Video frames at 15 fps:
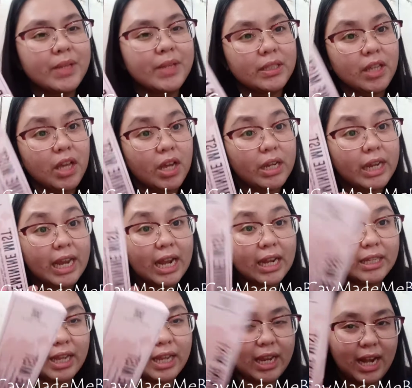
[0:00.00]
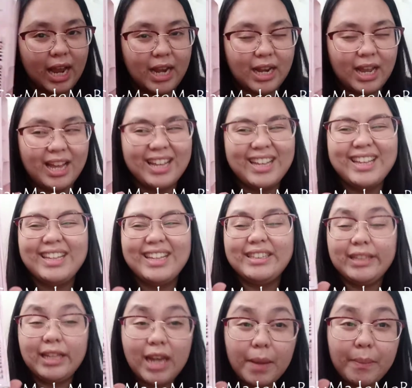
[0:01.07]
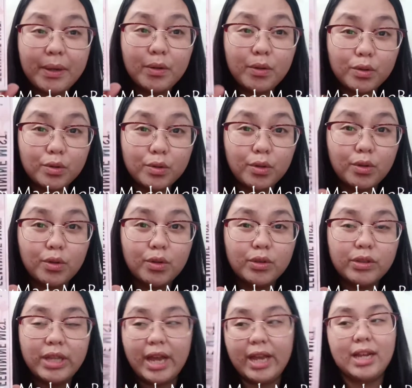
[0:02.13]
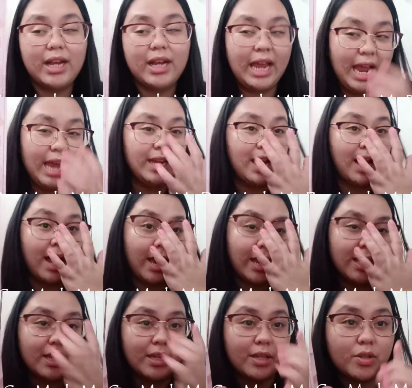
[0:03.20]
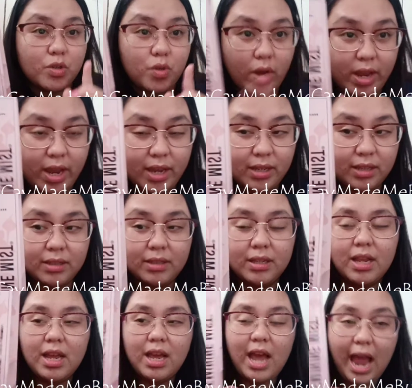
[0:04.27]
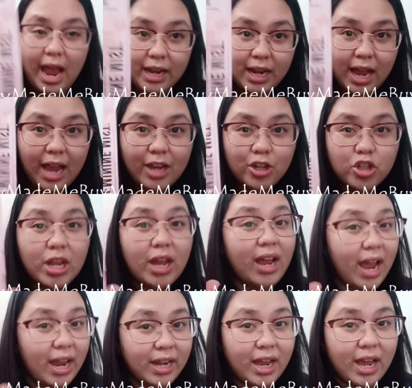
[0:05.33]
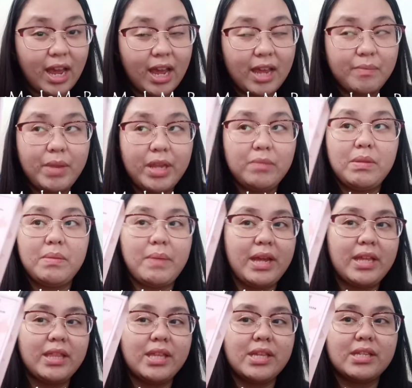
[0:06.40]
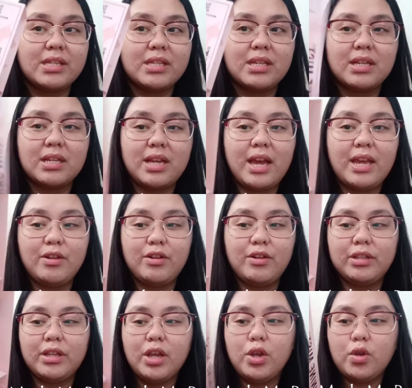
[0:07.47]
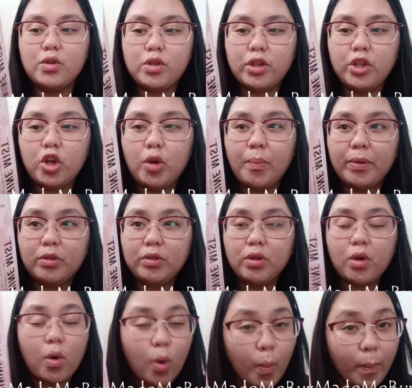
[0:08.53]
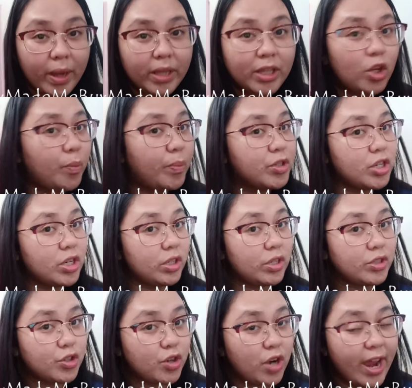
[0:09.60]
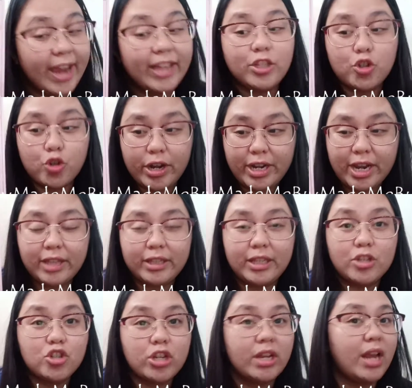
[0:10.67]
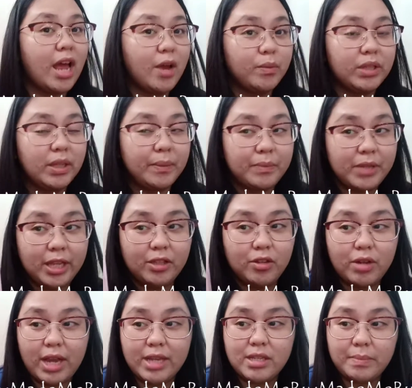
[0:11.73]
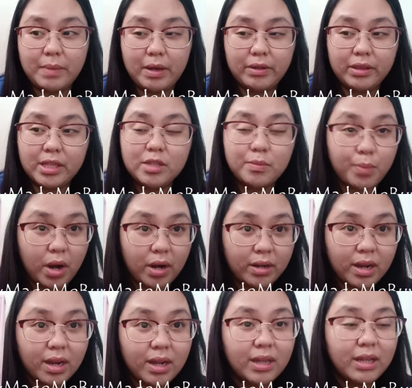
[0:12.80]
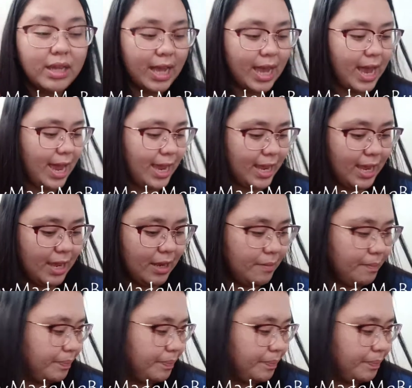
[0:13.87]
na kil, nakilala nalaman ko to dahil kay Anakay so ayan and hashtag Anakay made me buy this hindi ko pa ito na-open, hindi ko pa siya na-try. Try natin siya and I will update you guys about this product. Ayan.